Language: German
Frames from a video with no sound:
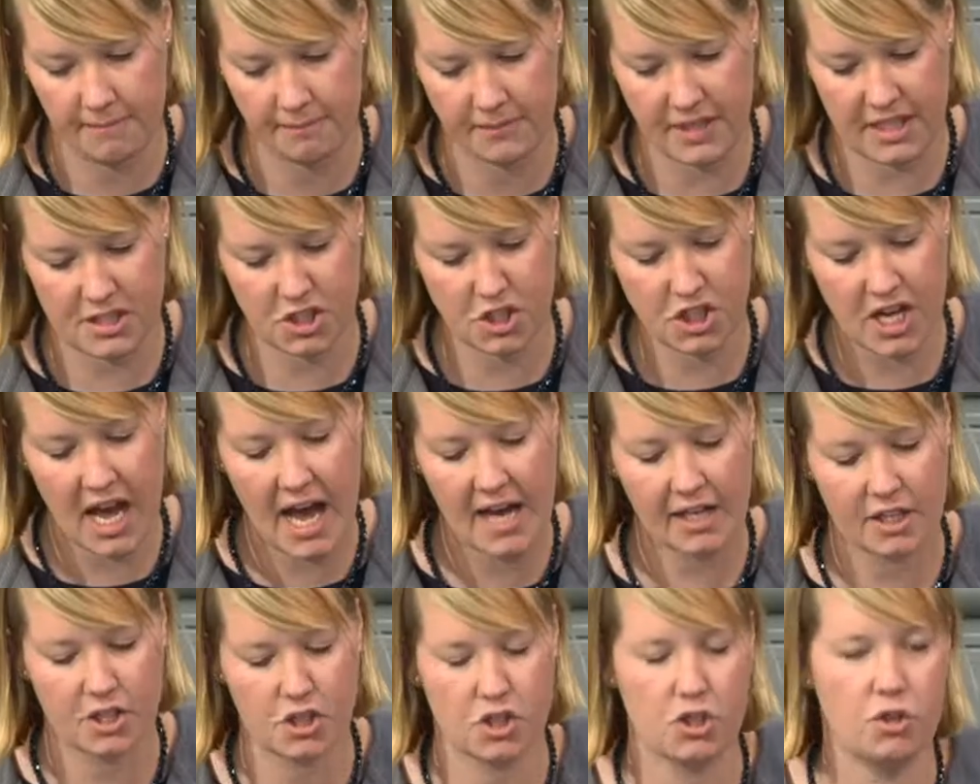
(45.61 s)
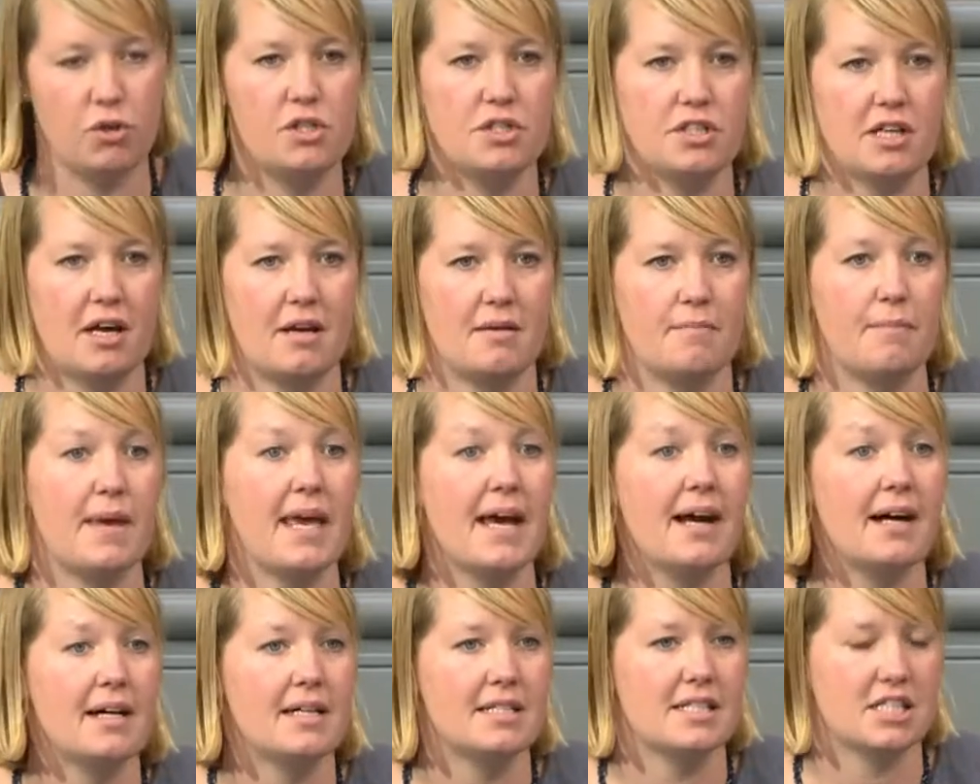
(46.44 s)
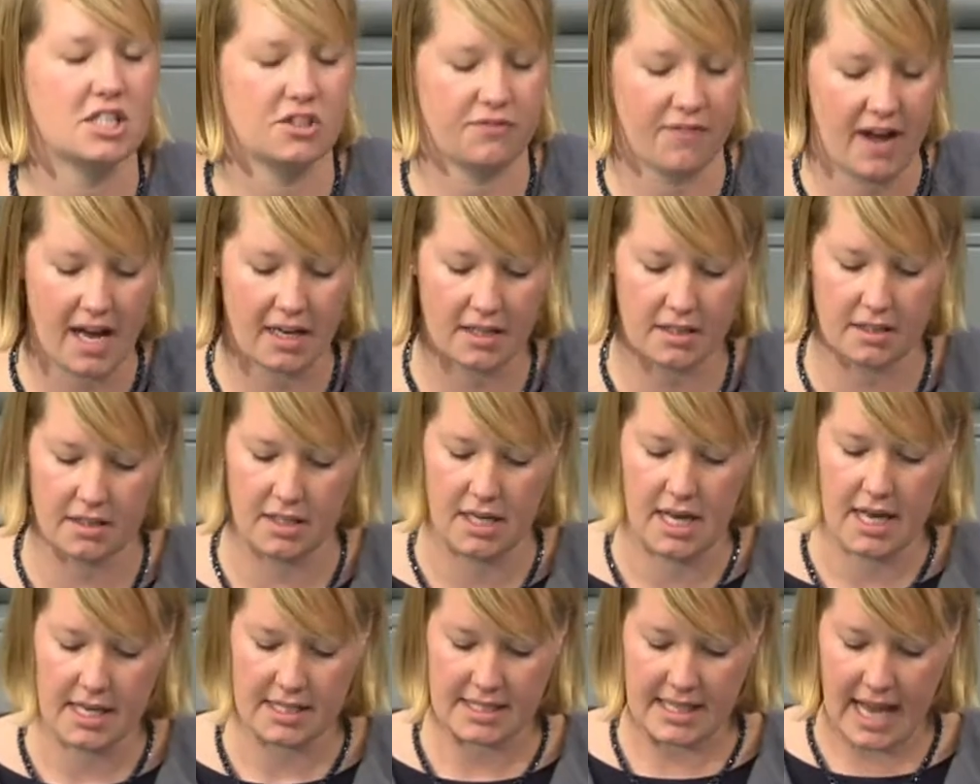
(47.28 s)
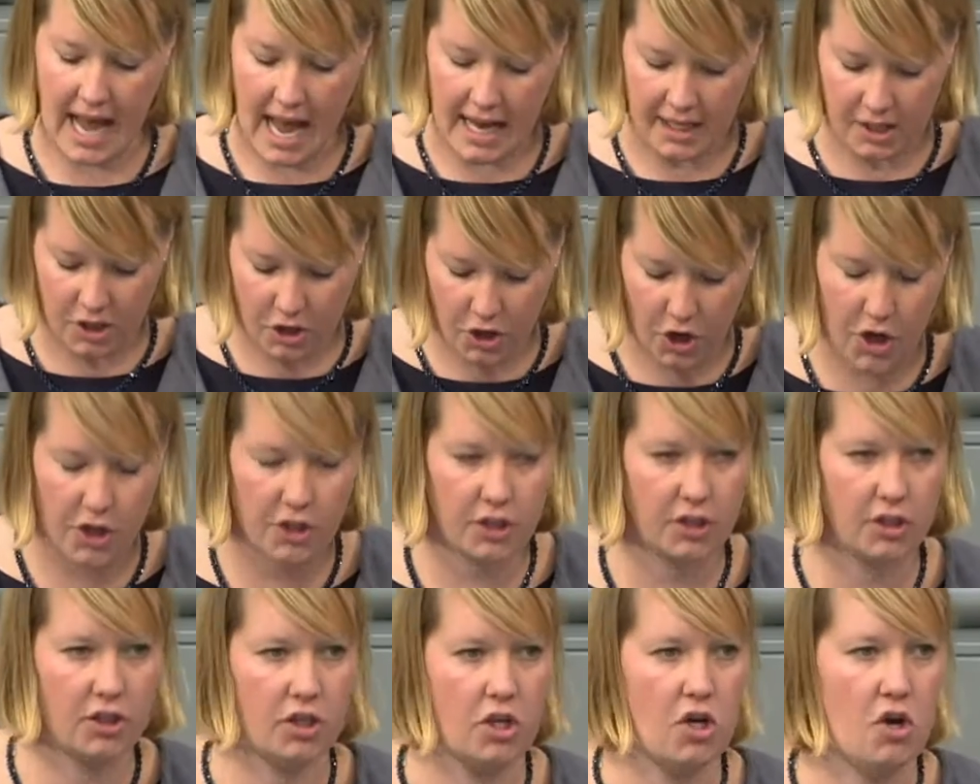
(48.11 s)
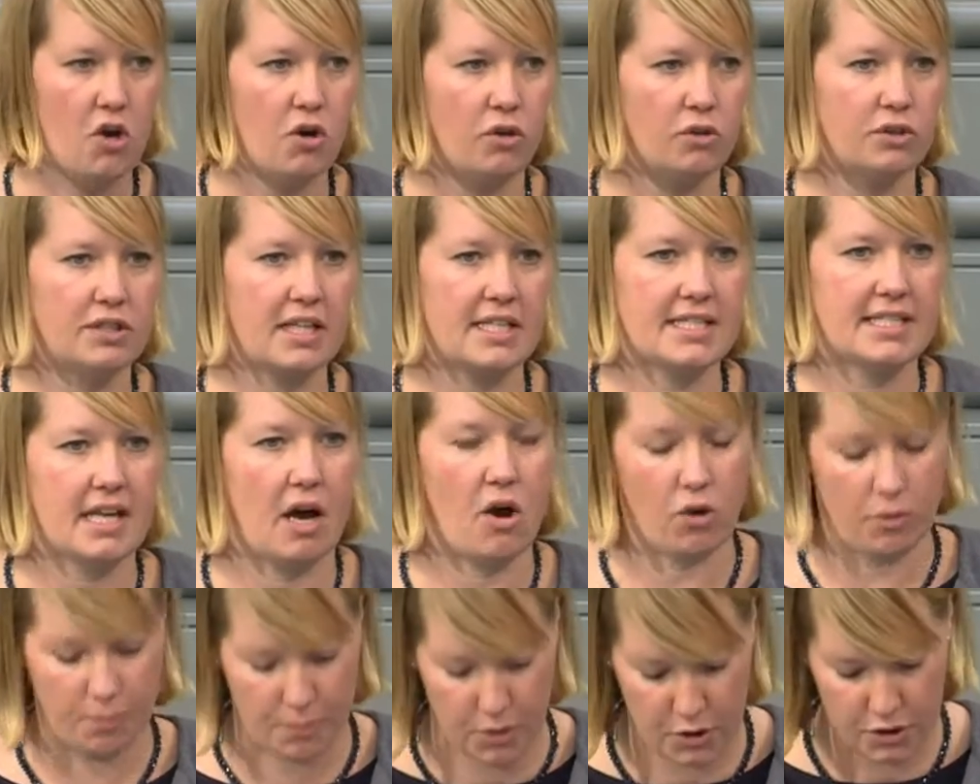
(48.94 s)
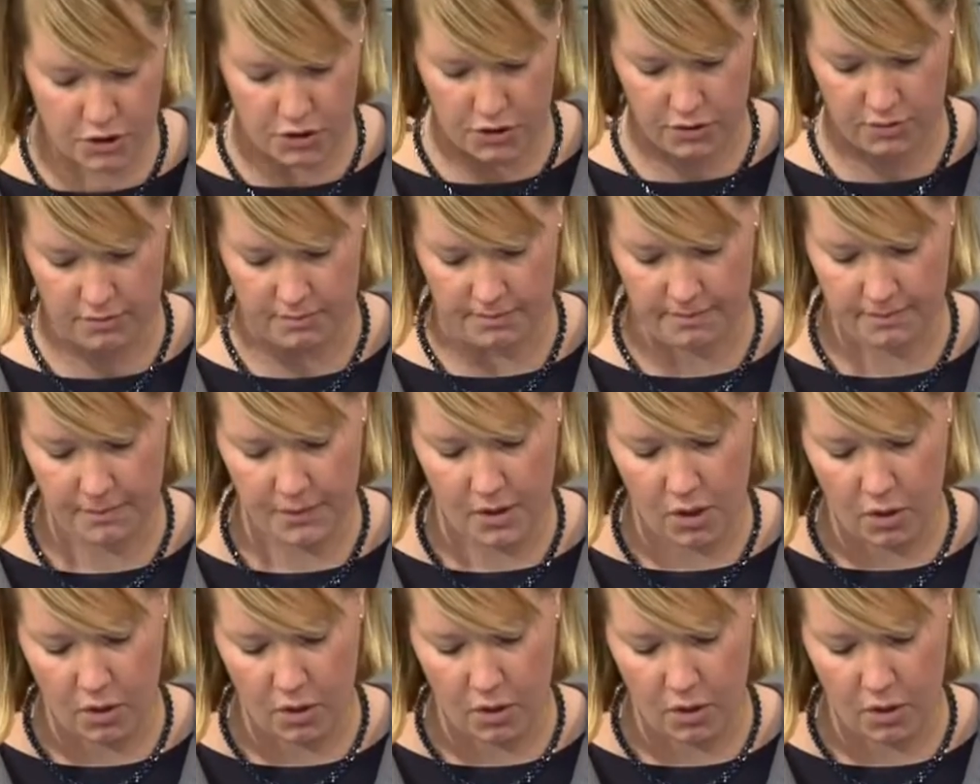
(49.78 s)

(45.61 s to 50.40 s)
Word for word: dass starke Schultern mehr als schwache tragen können und das auch müssen.